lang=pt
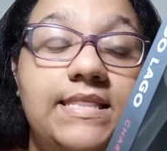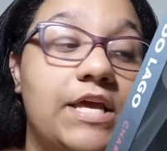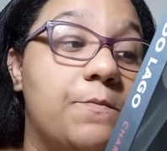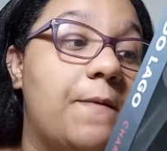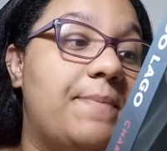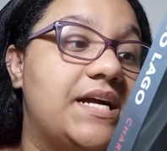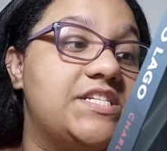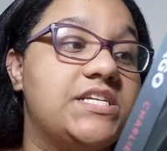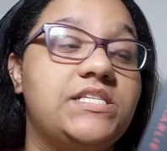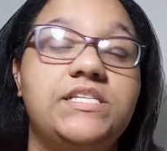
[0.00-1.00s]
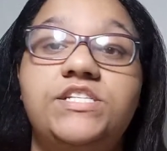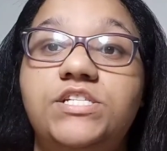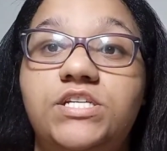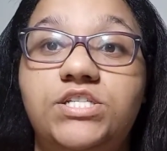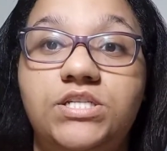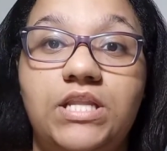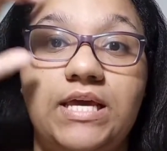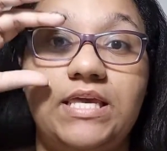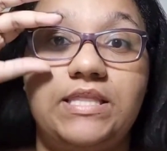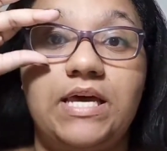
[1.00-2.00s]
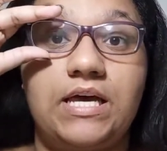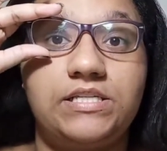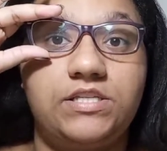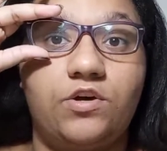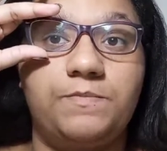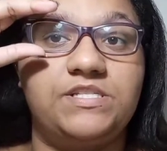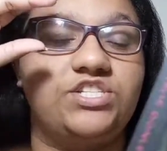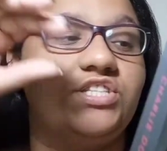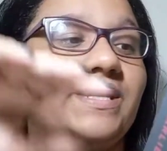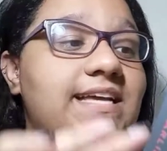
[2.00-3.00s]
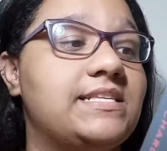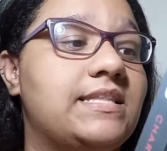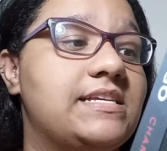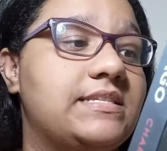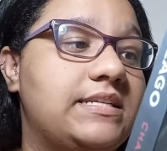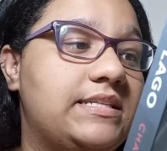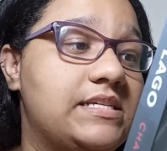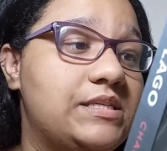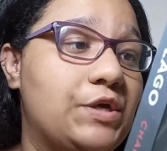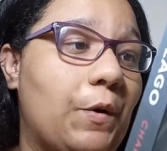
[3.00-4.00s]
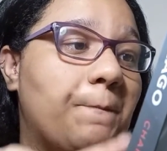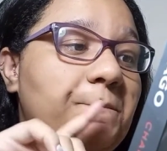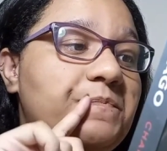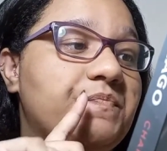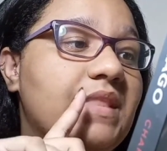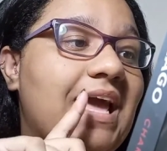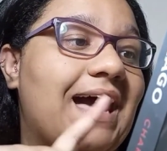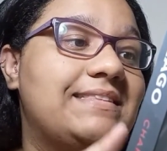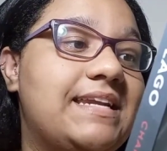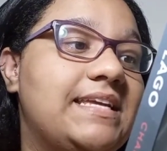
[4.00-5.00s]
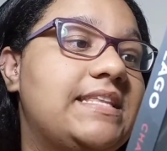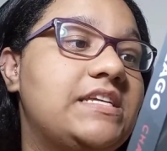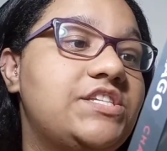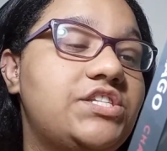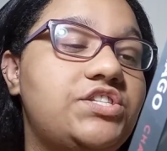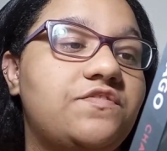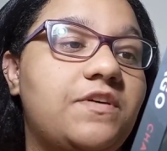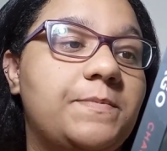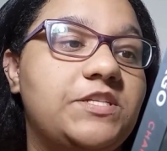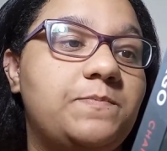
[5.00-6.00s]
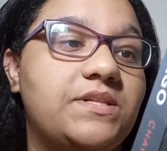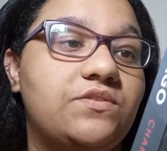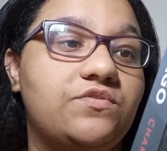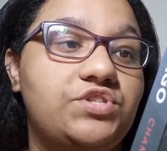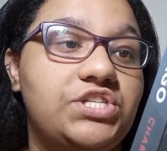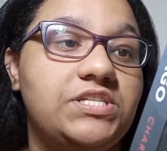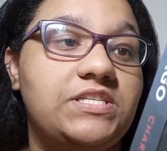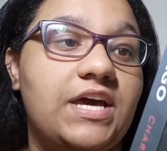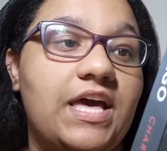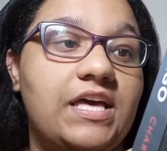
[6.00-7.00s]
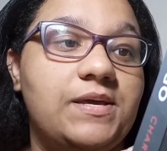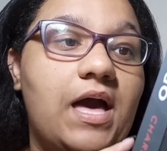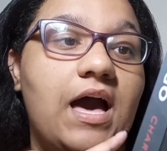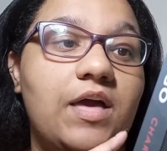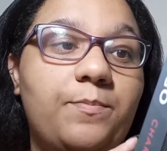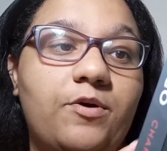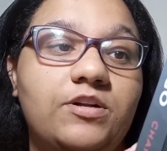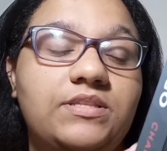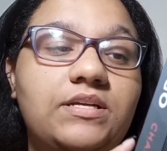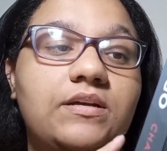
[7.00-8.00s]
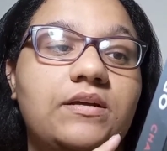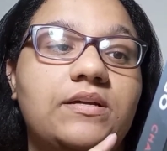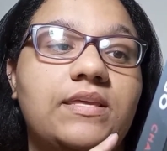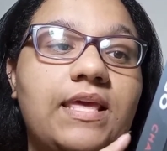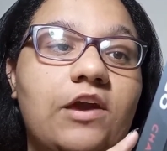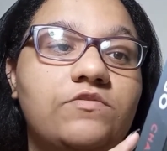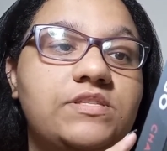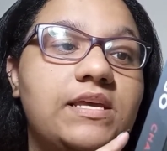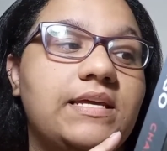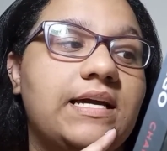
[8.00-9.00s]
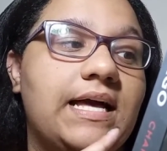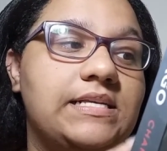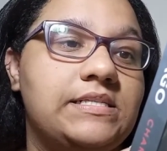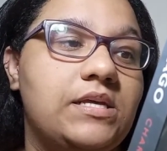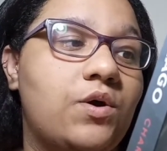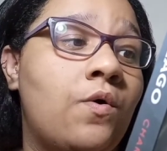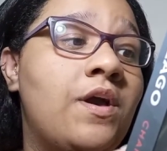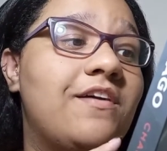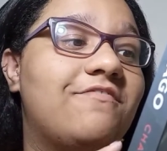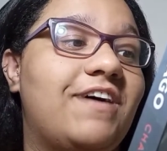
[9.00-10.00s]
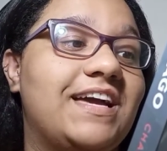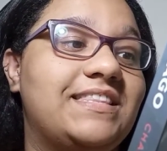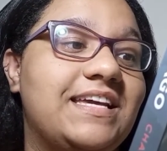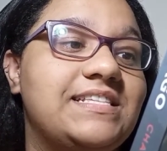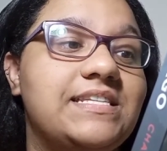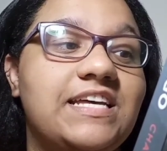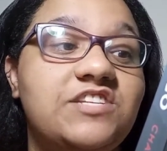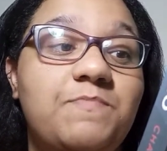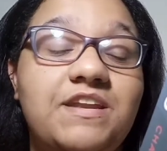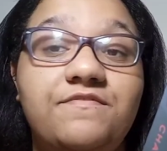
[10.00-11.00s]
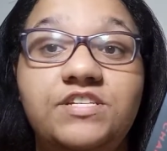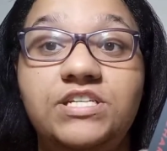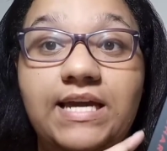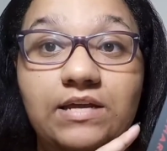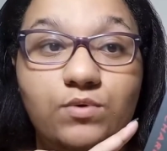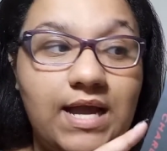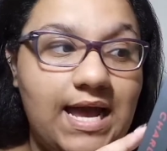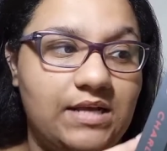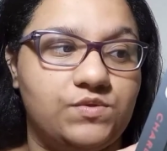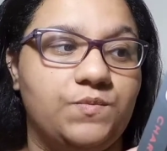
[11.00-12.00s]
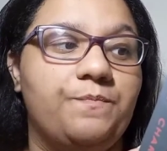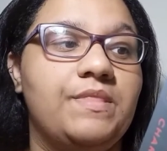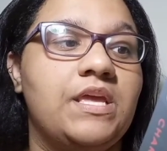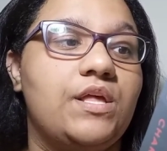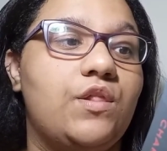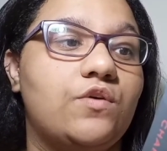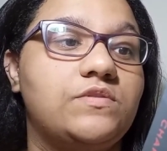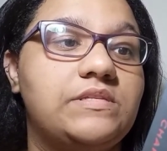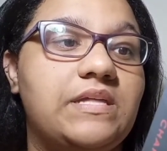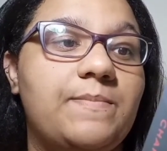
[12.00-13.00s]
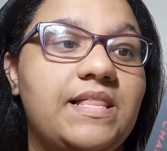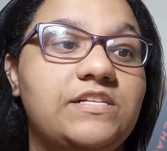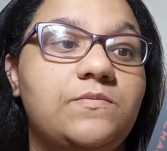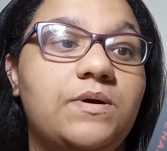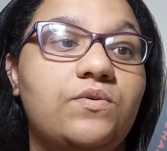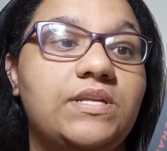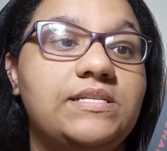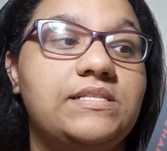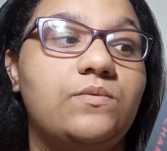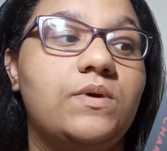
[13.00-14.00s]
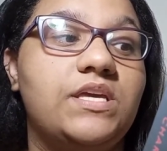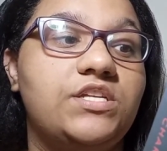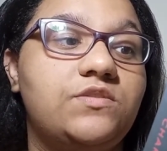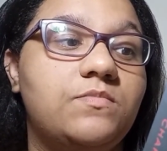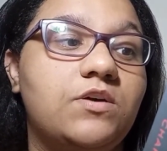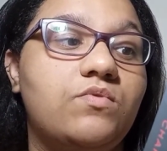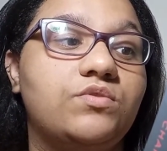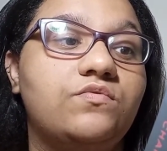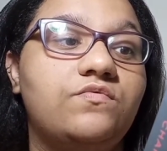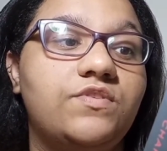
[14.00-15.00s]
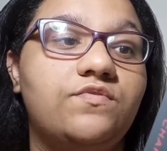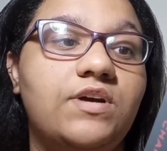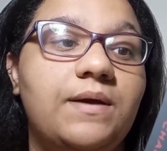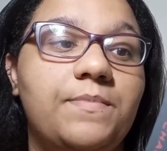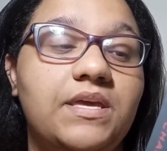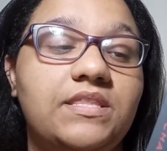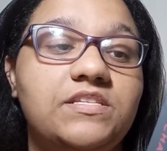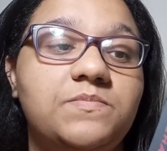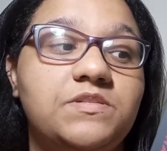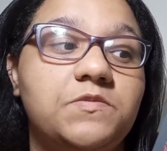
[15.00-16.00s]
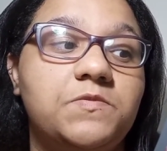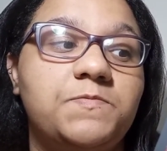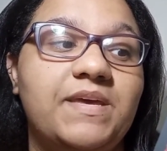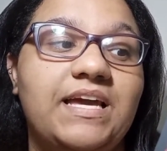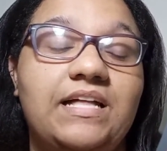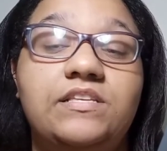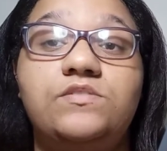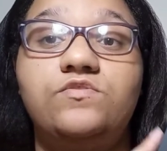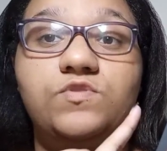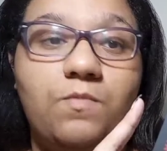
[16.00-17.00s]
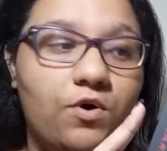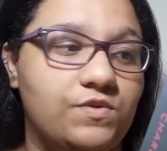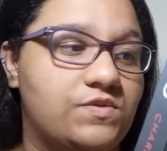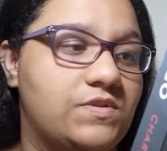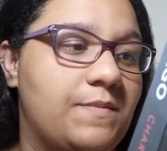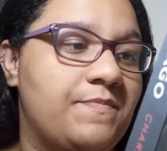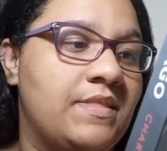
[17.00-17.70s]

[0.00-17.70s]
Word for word: Tem uma parte assim, gente, daqui da sinopse de trás que tá escrita assim, ó. Atraída instintivamente pela notícia, a repórter Kelsey Castle vai até a cidade para investigar o caso. E logo se estabelece uma conexão íntima quando um vivo caminha nas mesmas pegadas dos mortos.